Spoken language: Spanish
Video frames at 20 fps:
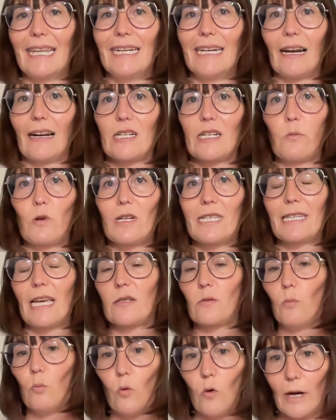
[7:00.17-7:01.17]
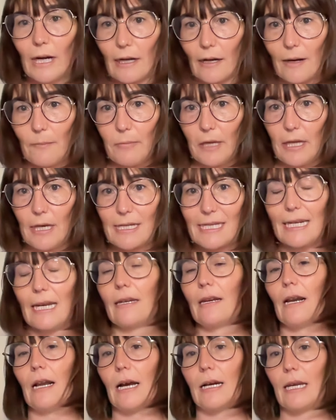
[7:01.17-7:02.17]
respuestas muy rápidas en
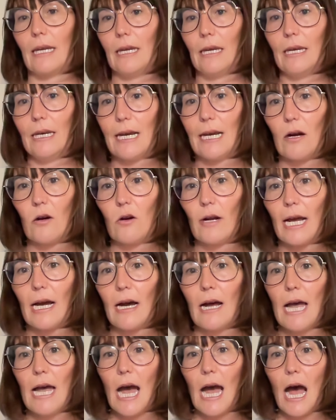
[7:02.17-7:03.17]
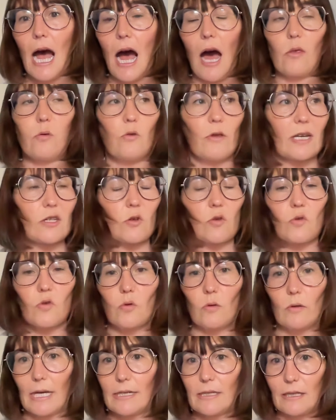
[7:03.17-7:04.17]
el aquí y ahora a dudas,
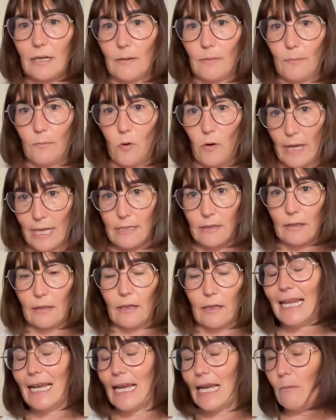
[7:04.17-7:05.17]
consultas que puedas tener.